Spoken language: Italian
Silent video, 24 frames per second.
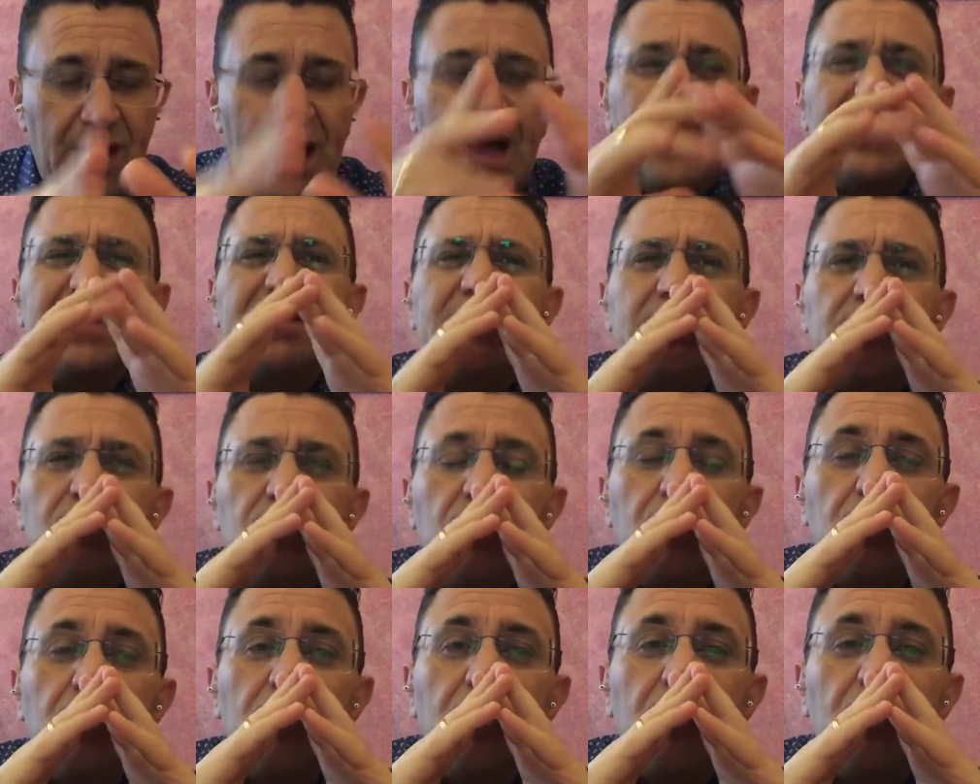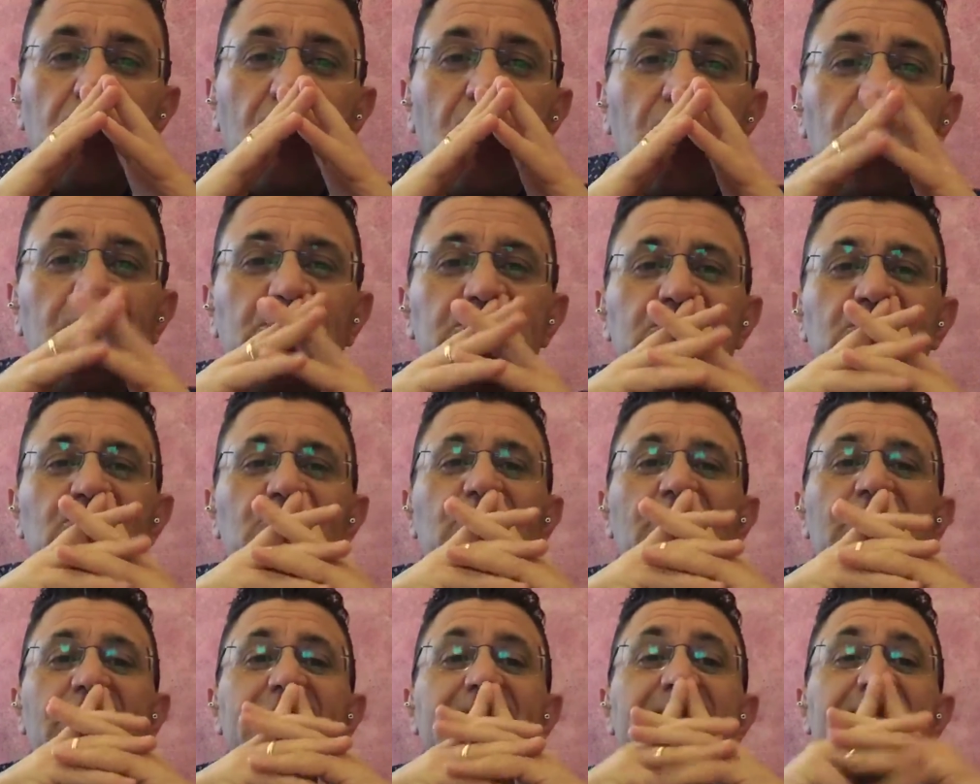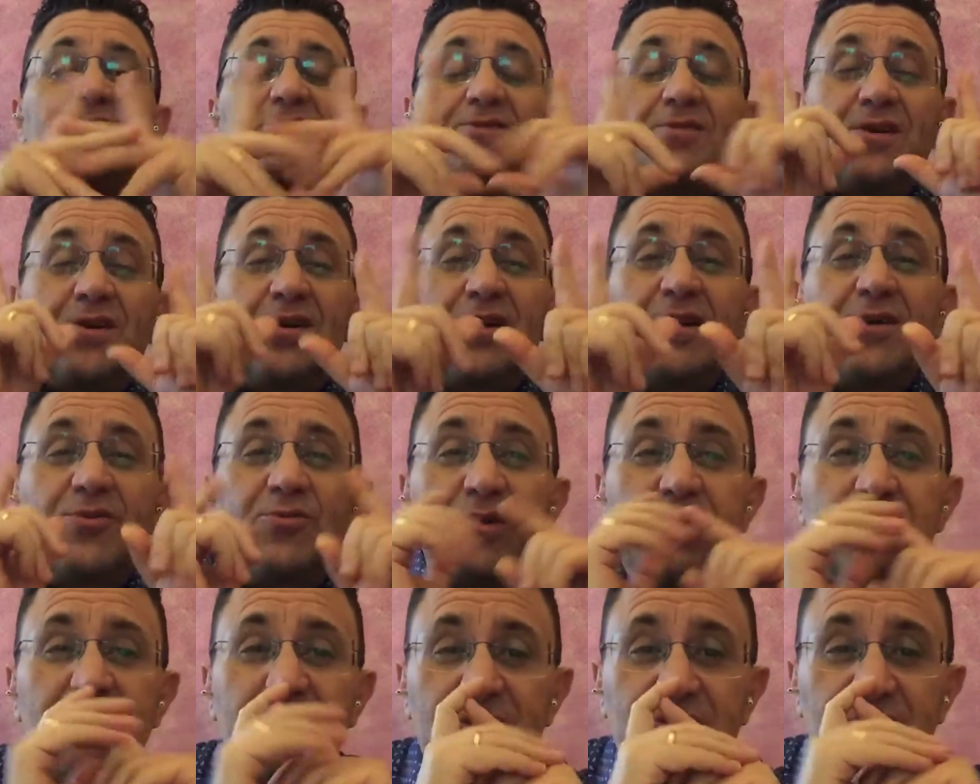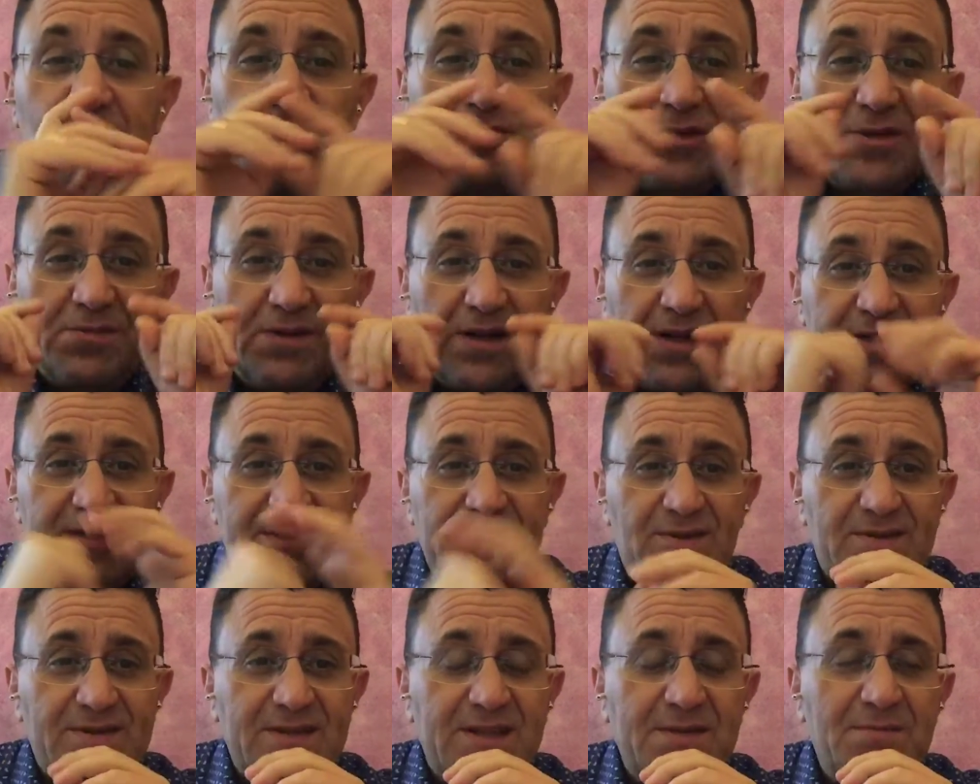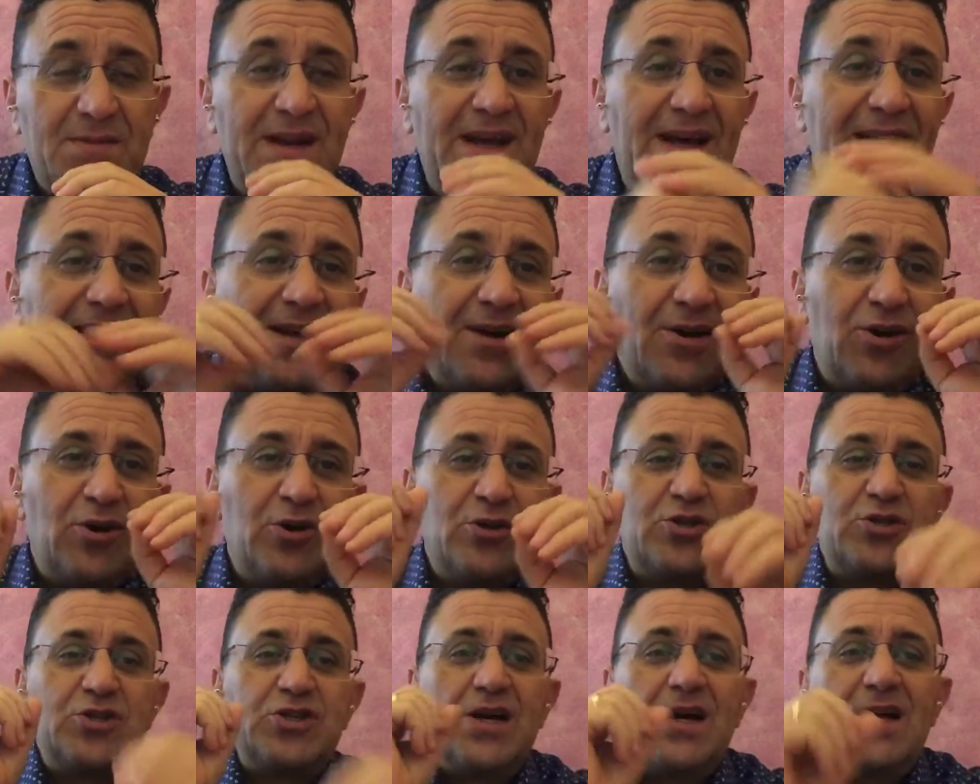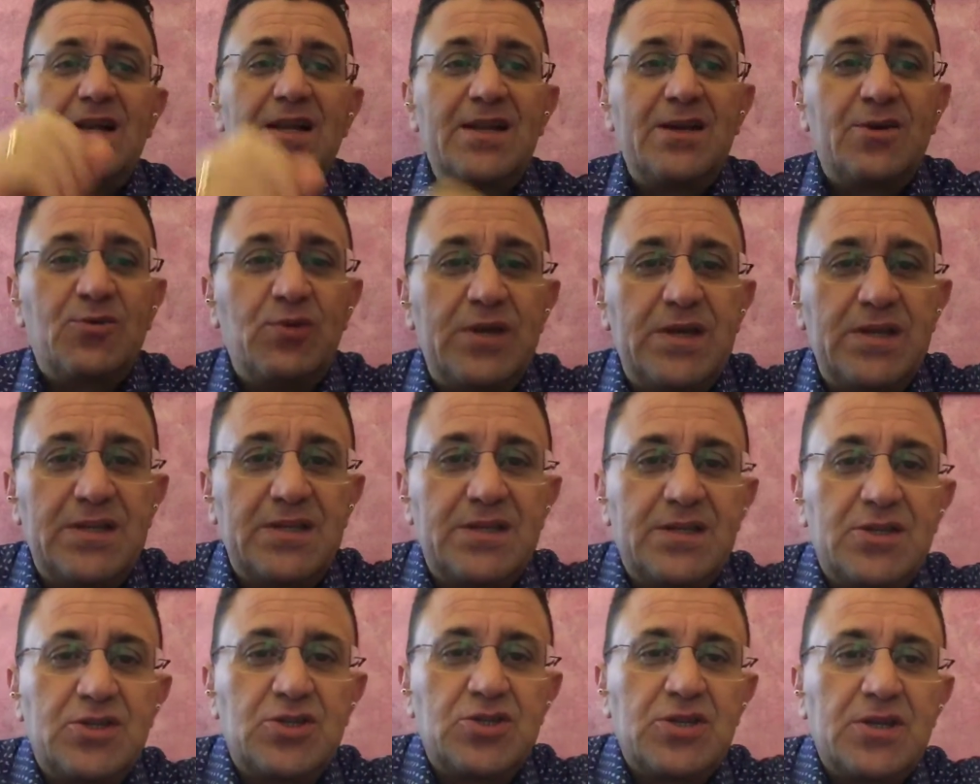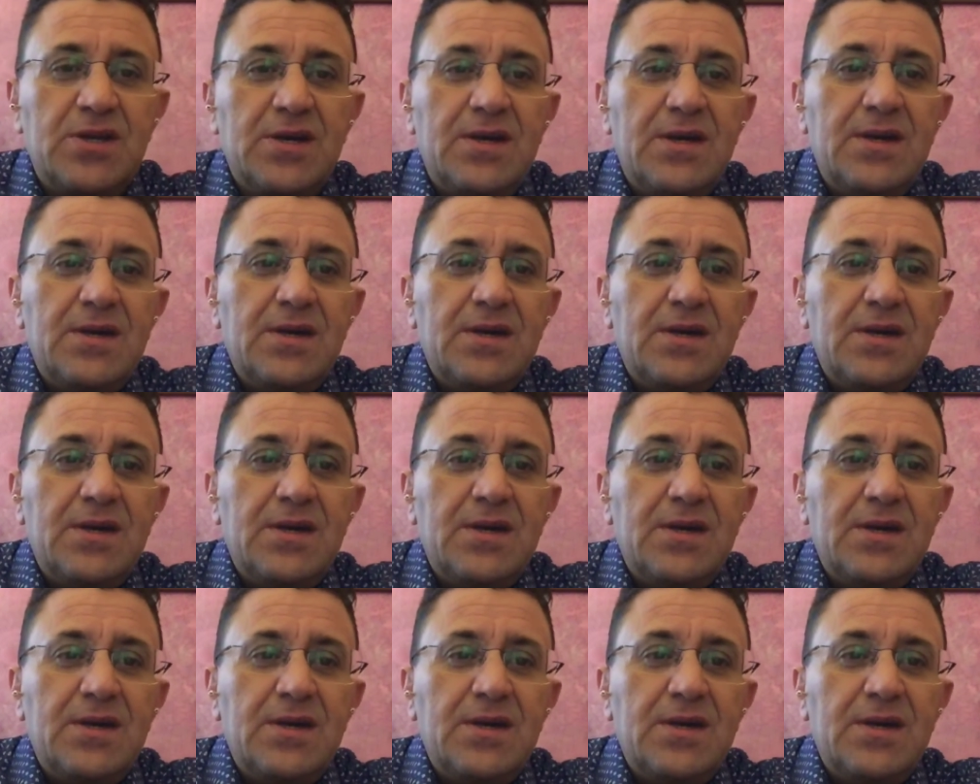Anzi, no, no, no, no oggi ho una lezione alle 15, l'ultima lezione settimanale oggi alle 15.